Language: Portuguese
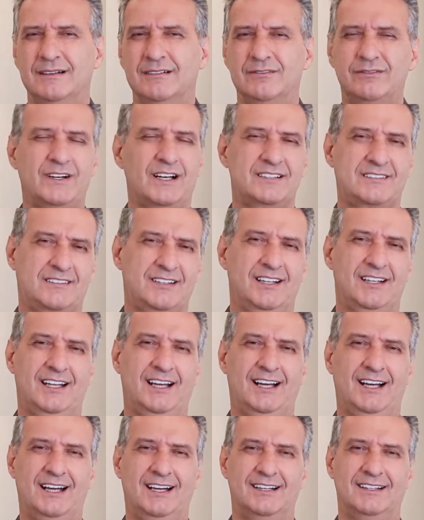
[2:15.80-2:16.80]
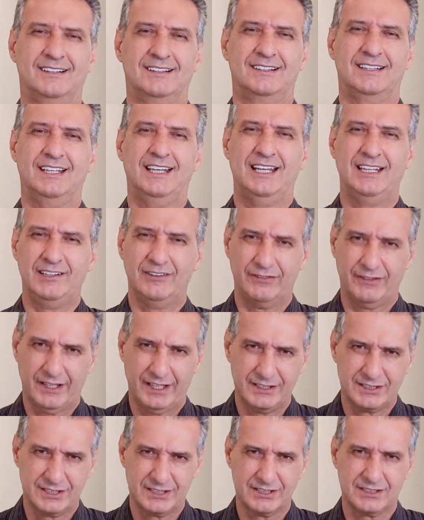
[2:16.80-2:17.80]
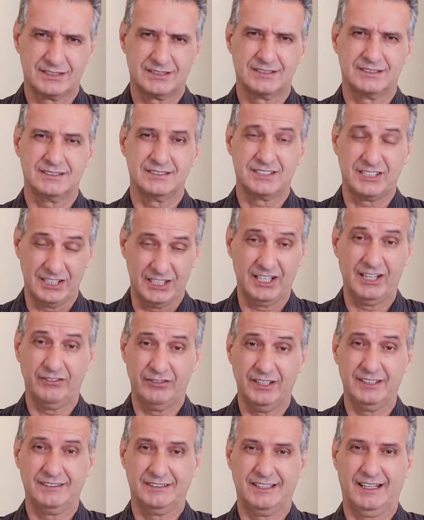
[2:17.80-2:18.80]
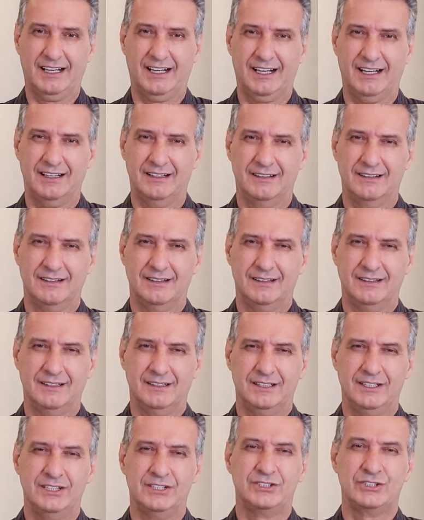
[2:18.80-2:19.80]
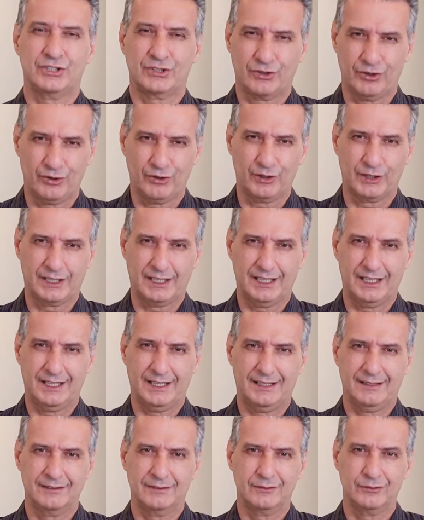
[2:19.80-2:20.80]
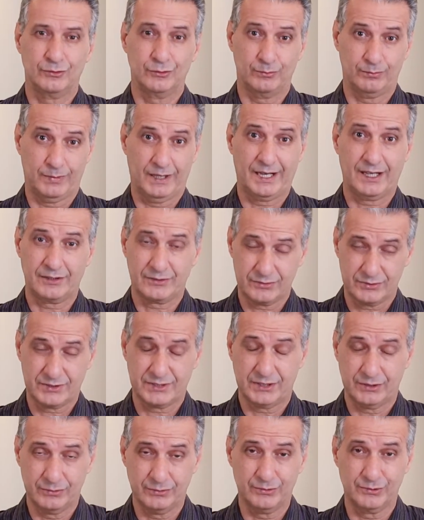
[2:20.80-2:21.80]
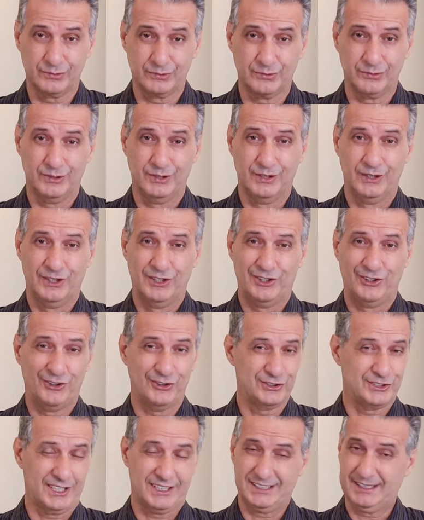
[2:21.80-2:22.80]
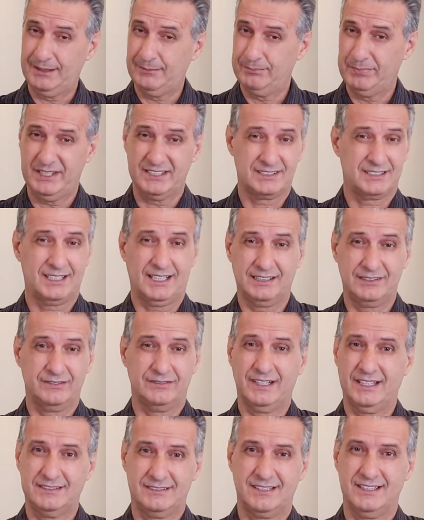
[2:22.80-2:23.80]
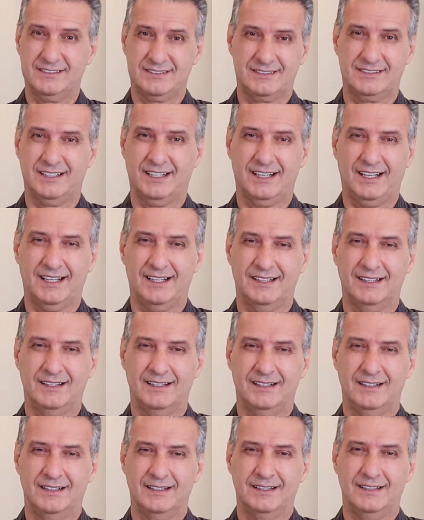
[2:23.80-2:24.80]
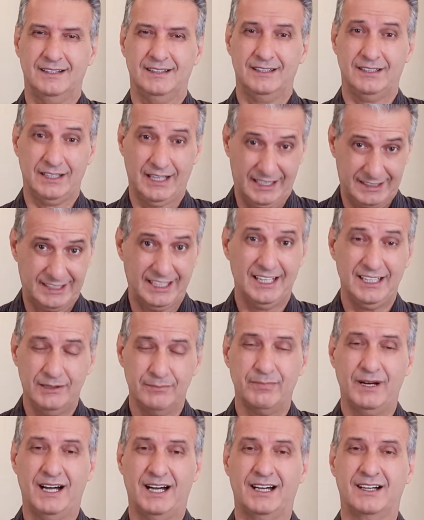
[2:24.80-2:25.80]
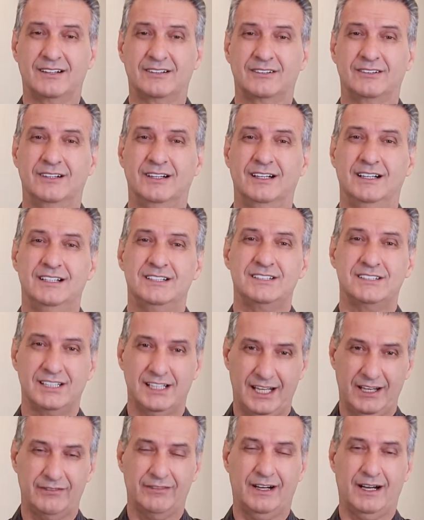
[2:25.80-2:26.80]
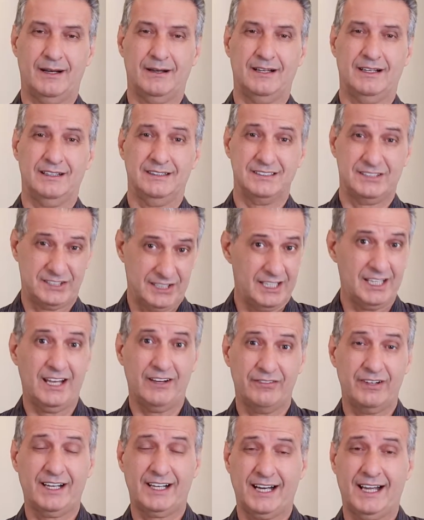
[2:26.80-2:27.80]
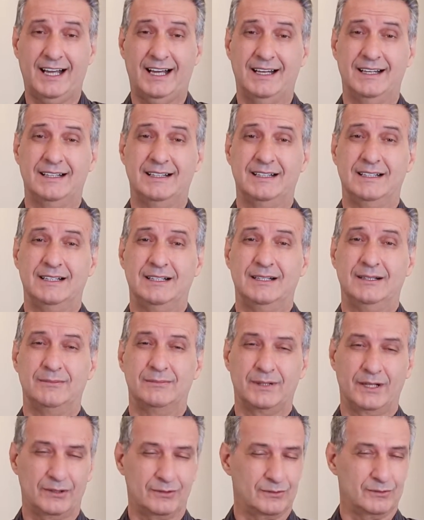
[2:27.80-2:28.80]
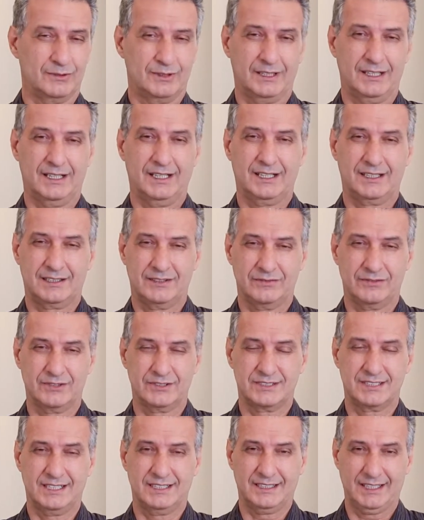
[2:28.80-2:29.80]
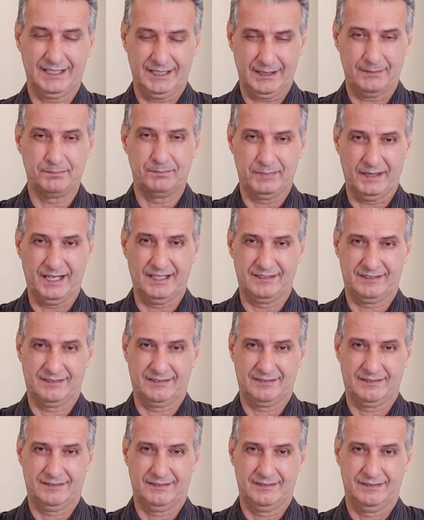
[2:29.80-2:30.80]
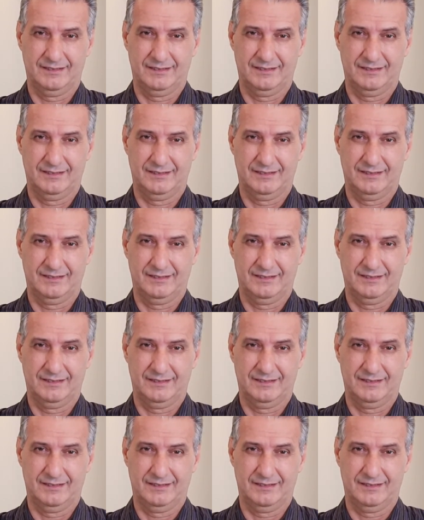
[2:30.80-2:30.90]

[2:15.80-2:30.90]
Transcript: vacilar, ele vai te, te levantar e te colocar num barco seguro onde a tempestade vai cessar e aquele barco te, levar, te levará para um lugar que você tenha paz.